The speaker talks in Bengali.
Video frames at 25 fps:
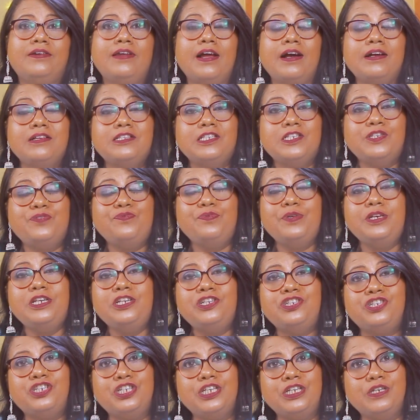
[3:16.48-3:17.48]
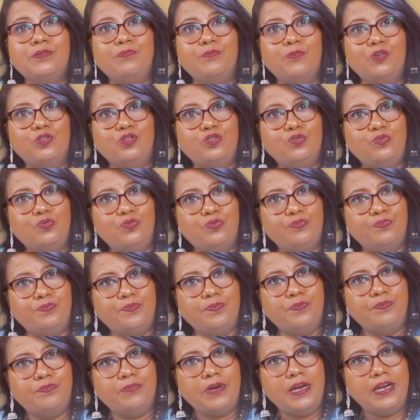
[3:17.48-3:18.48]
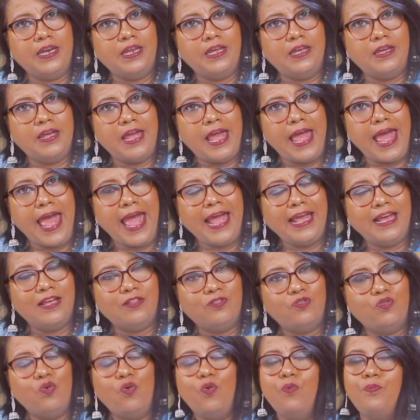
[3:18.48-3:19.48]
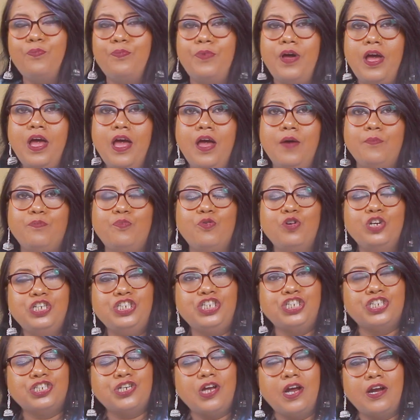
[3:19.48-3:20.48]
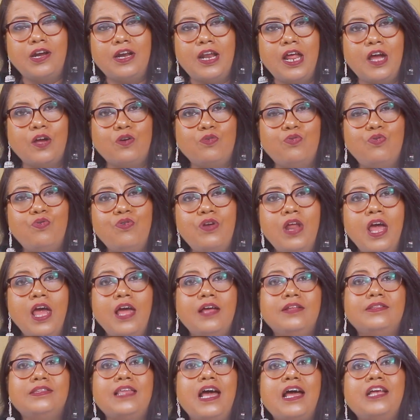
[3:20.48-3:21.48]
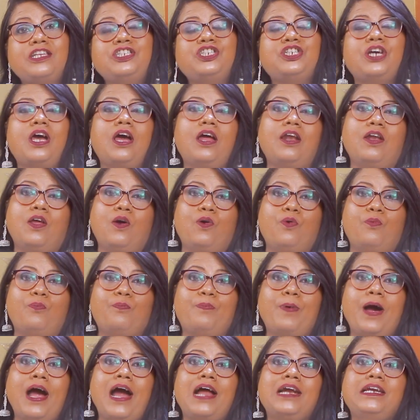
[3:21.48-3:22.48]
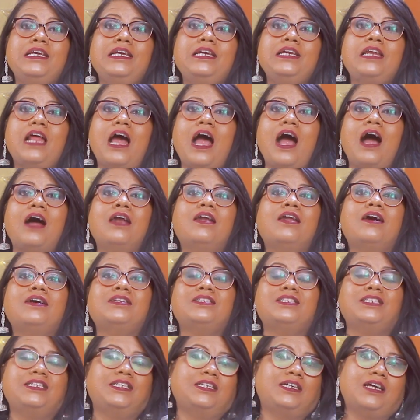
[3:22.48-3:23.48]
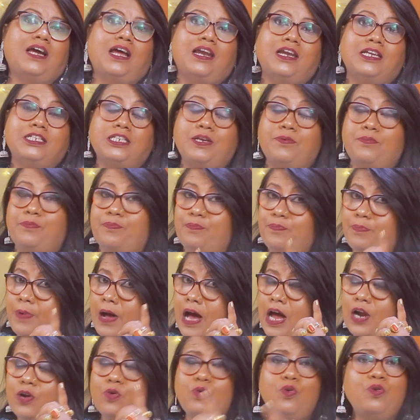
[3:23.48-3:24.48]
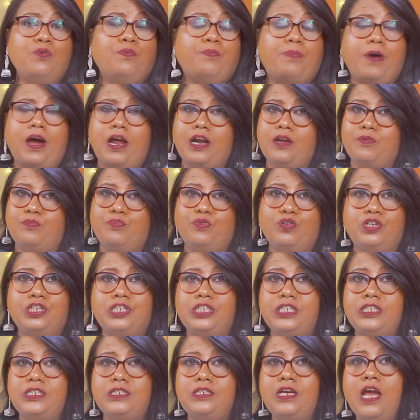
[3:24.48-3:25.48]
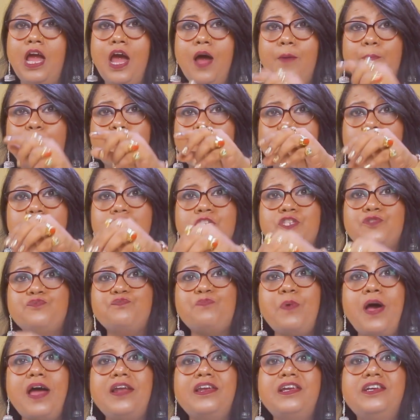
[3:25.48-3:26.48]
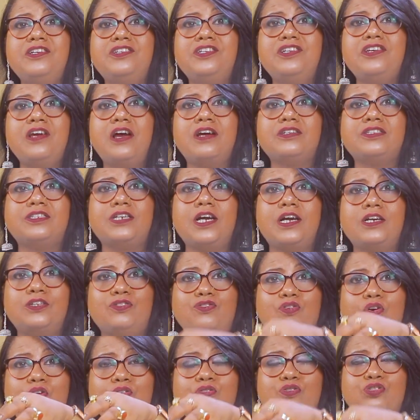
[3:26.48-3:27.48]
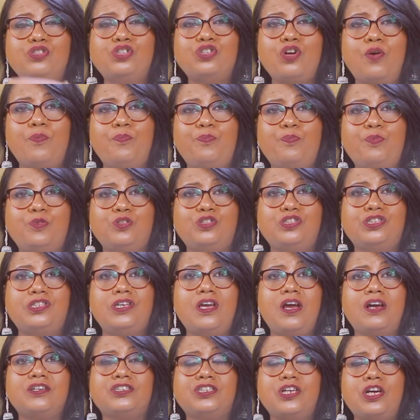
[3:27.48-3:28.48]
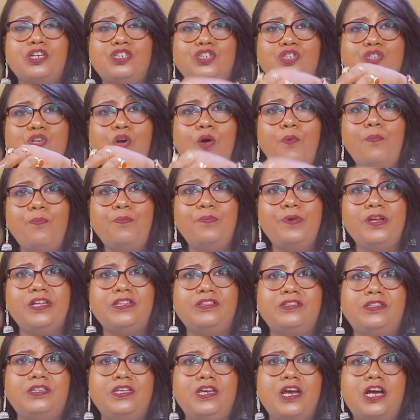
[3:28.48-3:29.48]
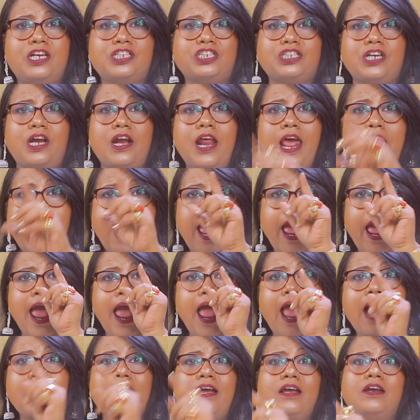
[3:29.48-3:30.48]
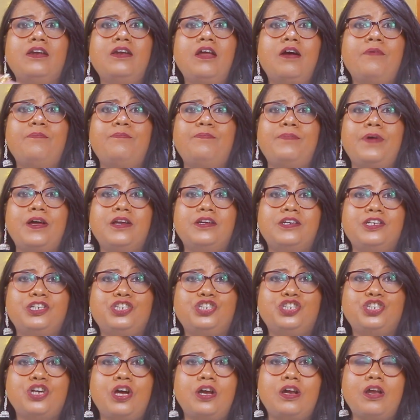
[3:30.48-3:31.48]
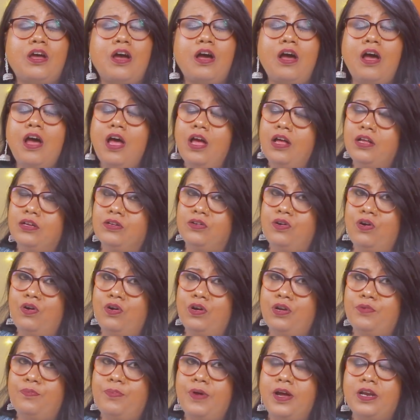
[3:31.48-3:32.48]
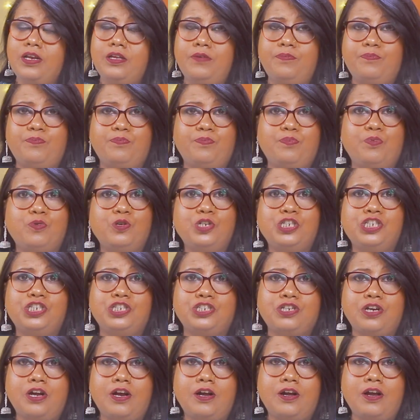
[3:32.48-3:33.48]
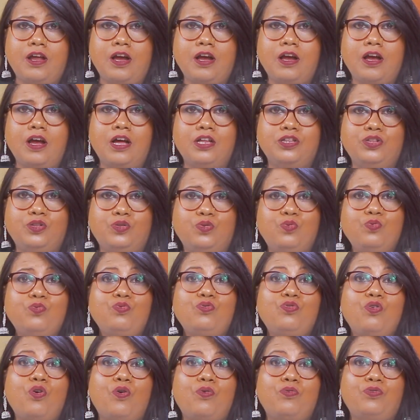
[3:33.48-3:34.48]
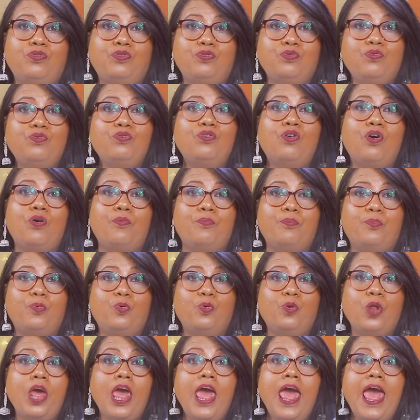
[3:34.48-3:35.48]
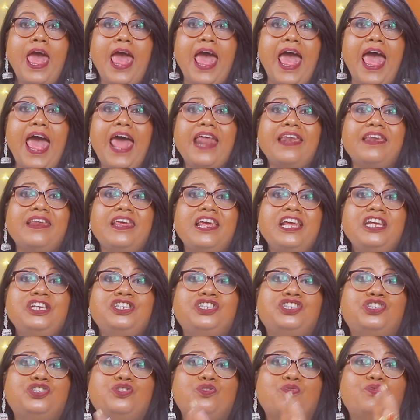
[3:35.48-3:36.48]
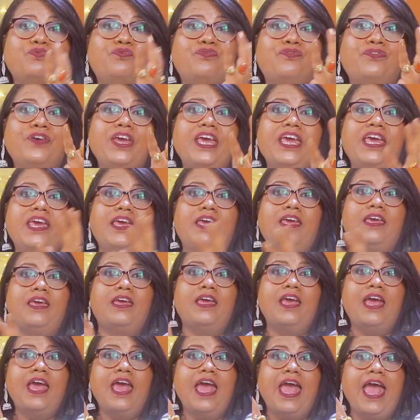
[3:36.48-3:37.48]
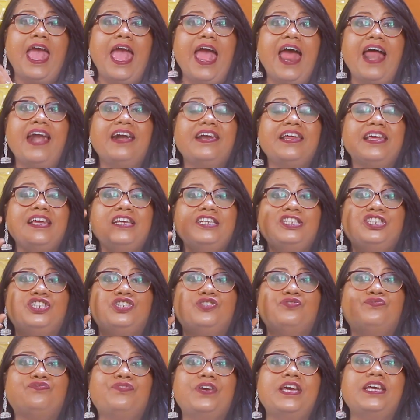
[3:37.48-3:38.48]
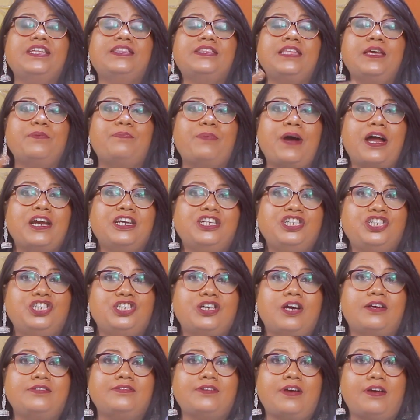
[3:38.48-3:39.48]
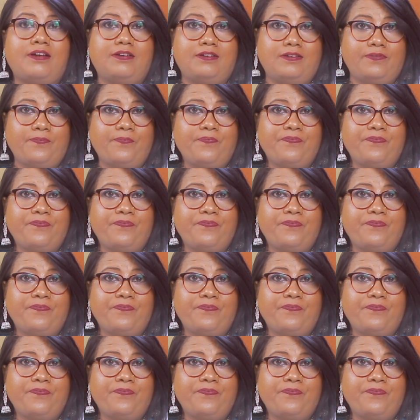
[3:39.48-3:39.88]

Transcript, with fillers: ডাস্টবিন ঠিক মতো মানে একদম পরিষ্কার রাখুন তাছাড়াও বাড়ির আনাচে কানাচে বারংবার বলছি প্রসপারিটি আসার ধন সম্পত্তি আসার সমৃদ্ধি আসার এক নাম্বার নিশানা ঘর বাড়ি পরিষ্কার রাখা দু দু নম্বর অ্যারেঞ্জড ওয়ে অ্যারেঞ্জড ওয়েতে বাড়ি সাজান